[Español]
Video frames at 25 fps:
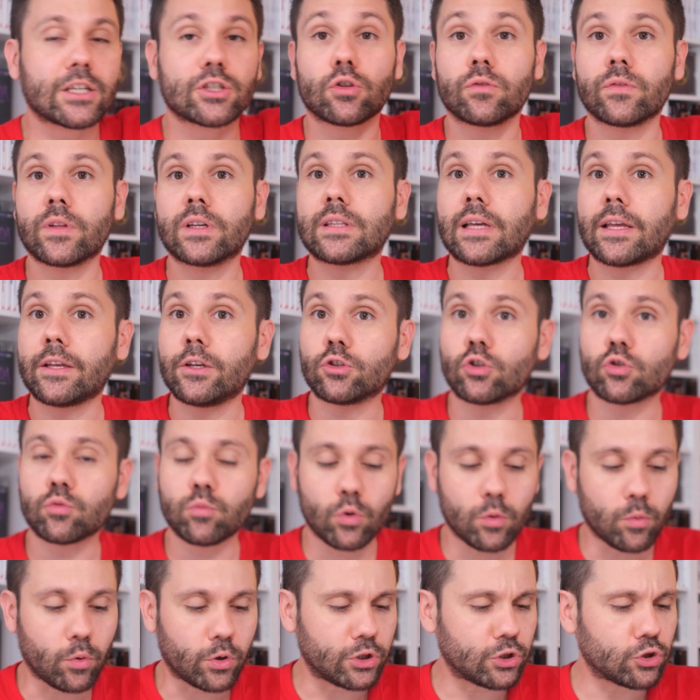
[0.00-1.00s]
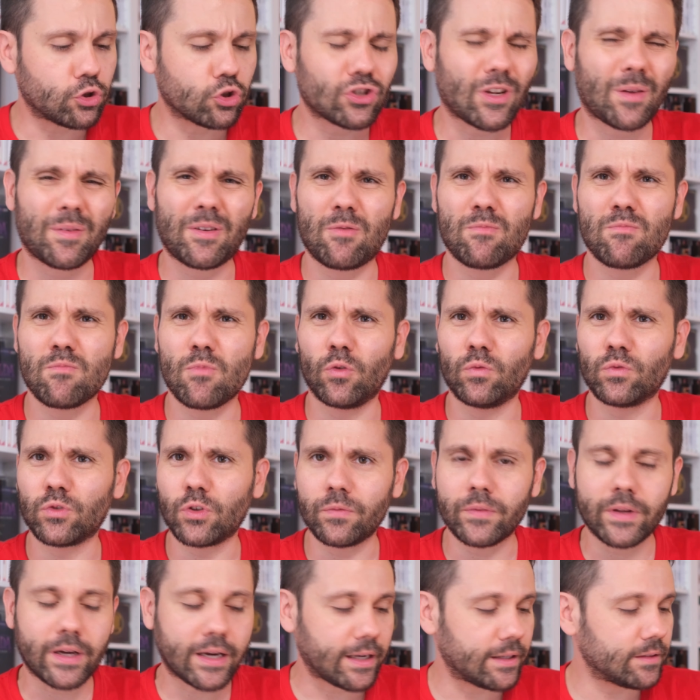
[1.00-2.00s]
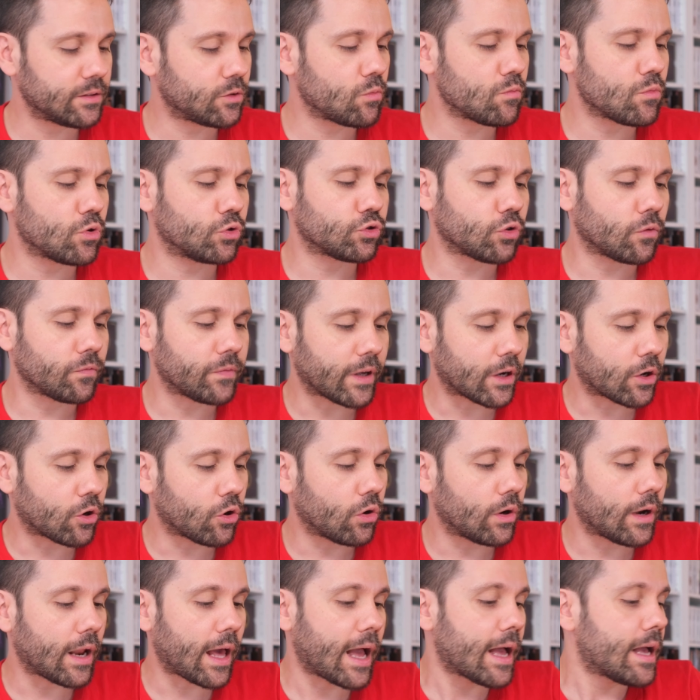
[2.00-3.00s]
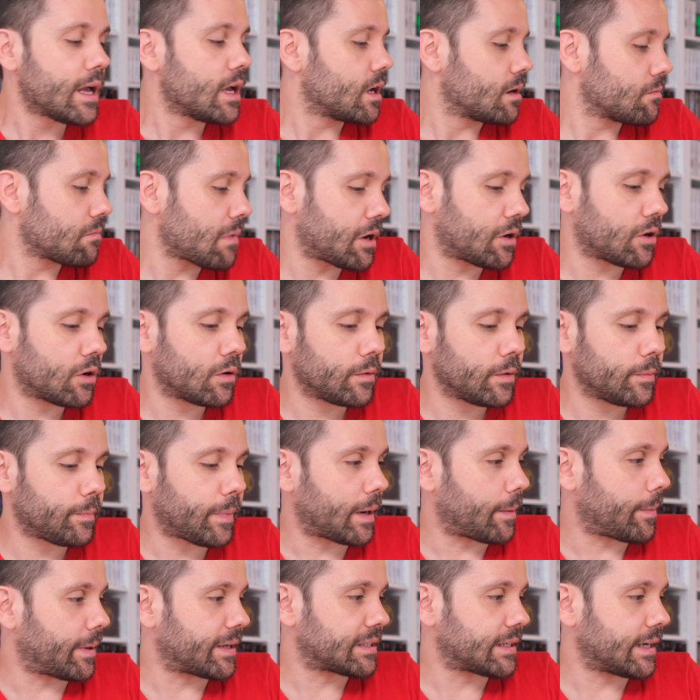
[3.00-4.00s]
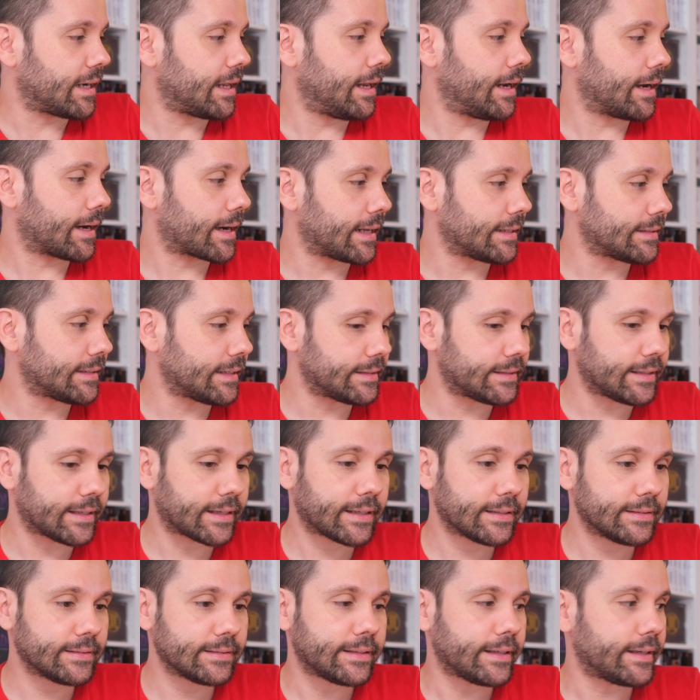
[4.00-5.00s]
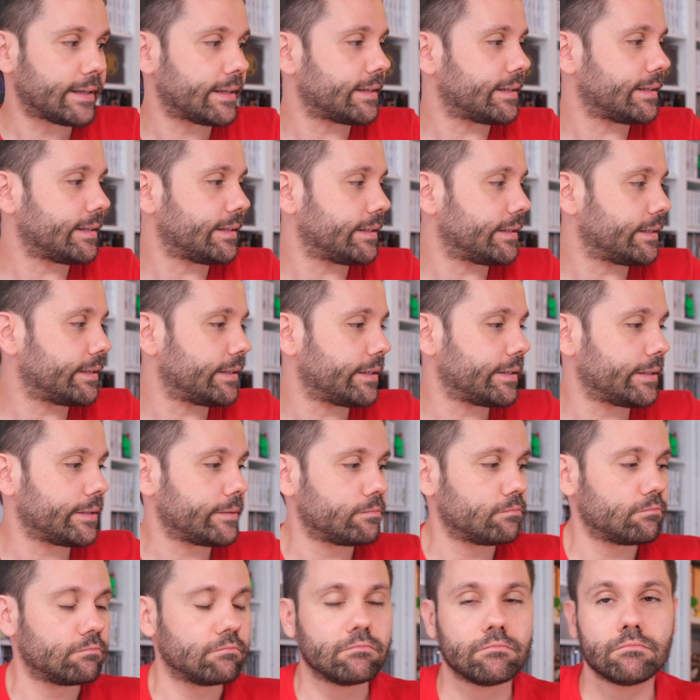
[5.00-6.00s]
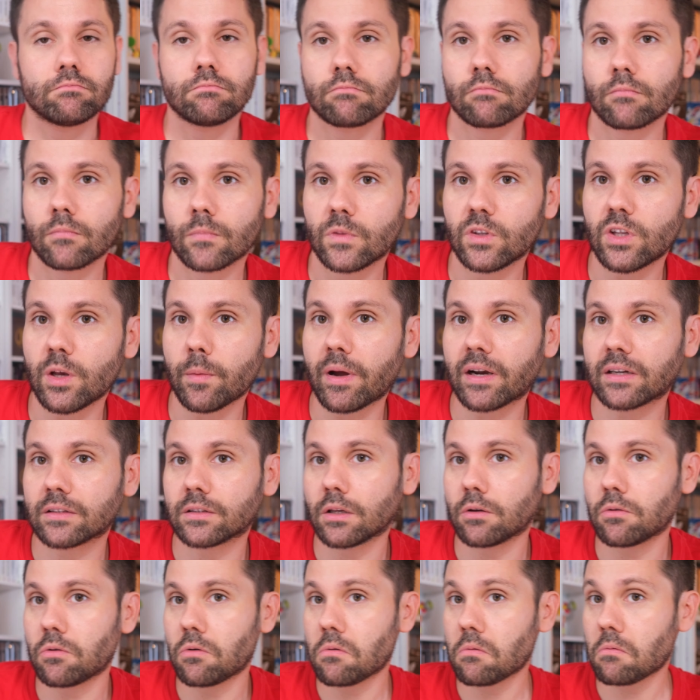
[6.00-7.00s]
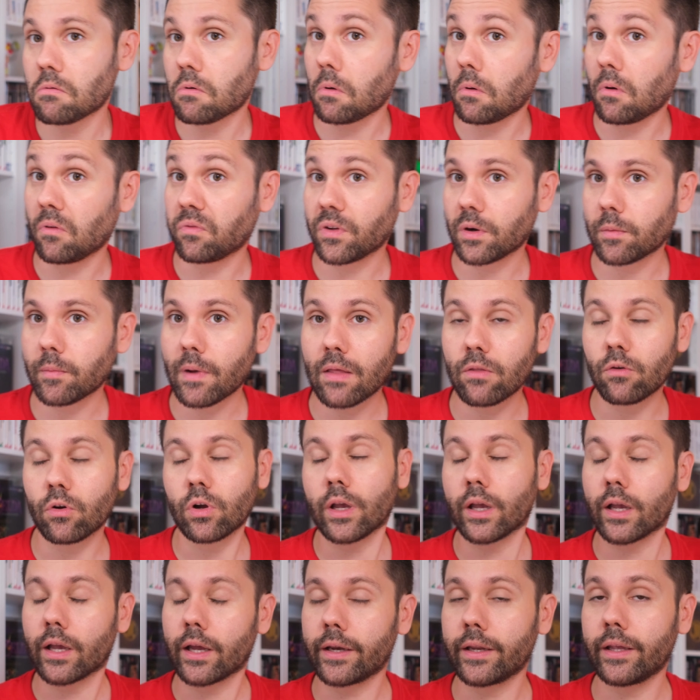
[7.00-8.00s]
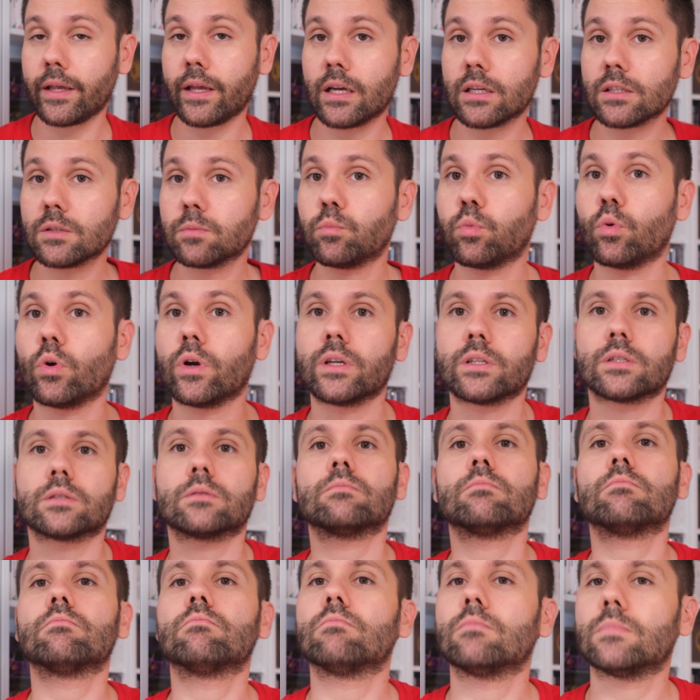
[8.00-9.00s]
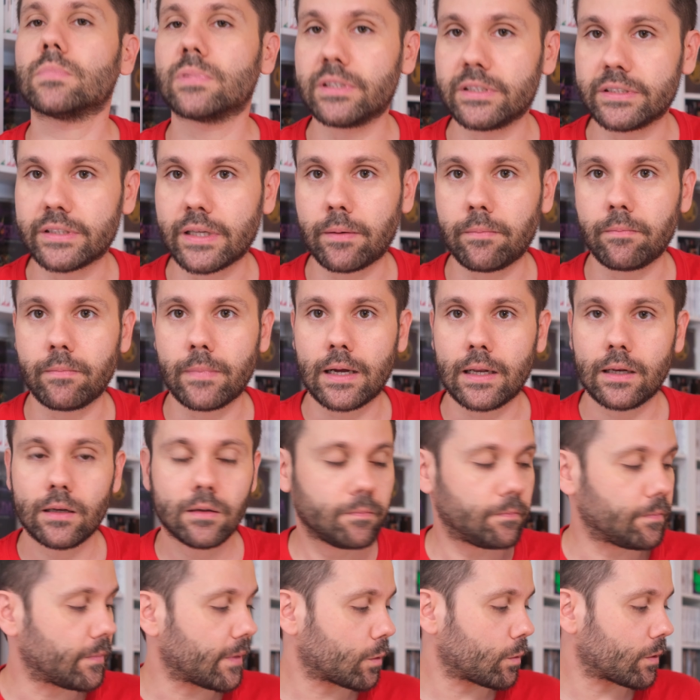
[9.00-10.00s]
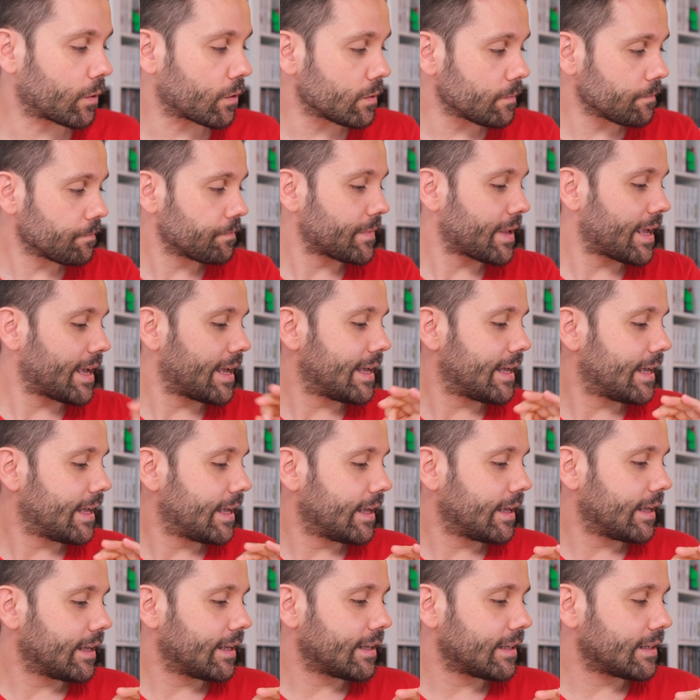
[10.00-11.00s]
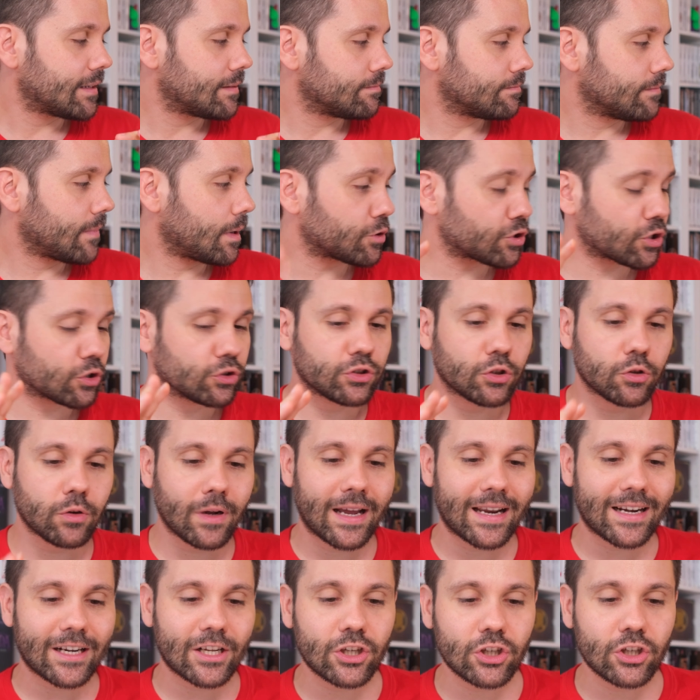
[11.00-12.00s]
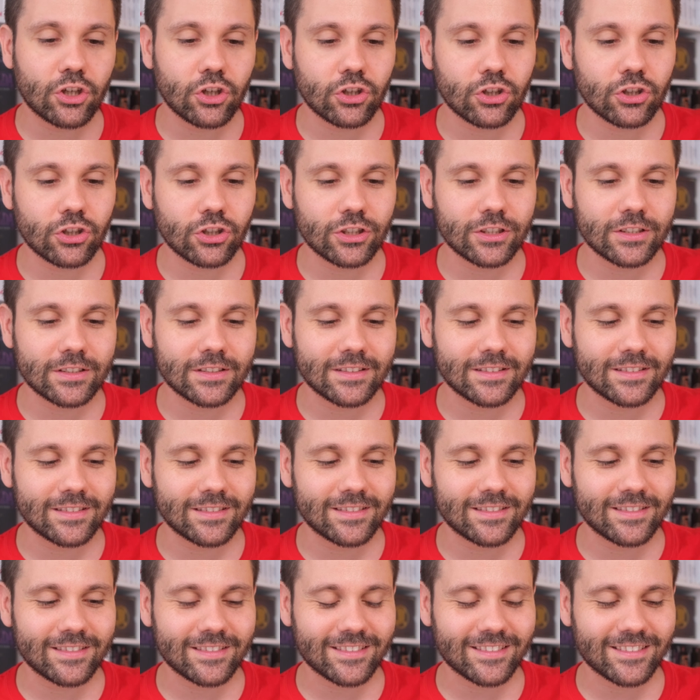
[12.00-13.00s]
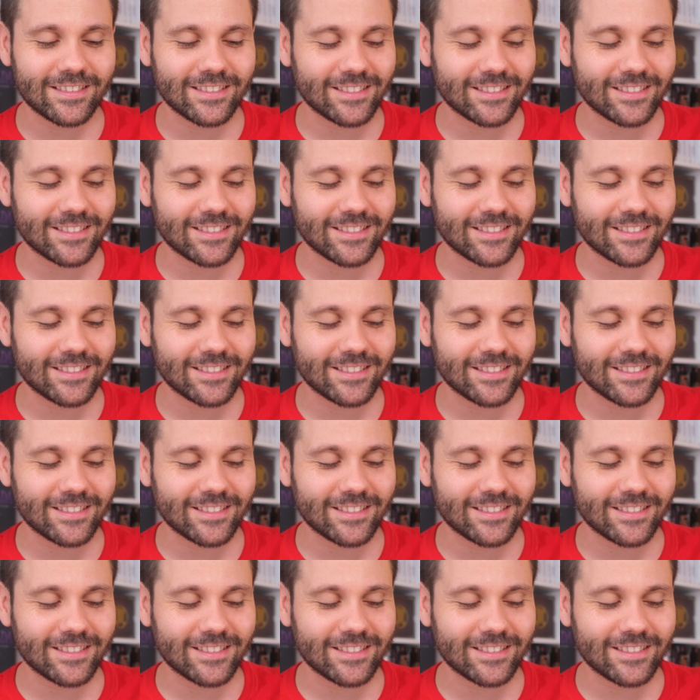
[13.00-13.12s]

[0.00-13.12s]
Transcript: son detallitos muy bonitos. Había un montón de gente, un montón de cola. Bueno, y para pasar el ratete, gente, y llevarte un juego firmado que querías, pues ni tan mal, ¿de acuerdo? Vamos a continuar con...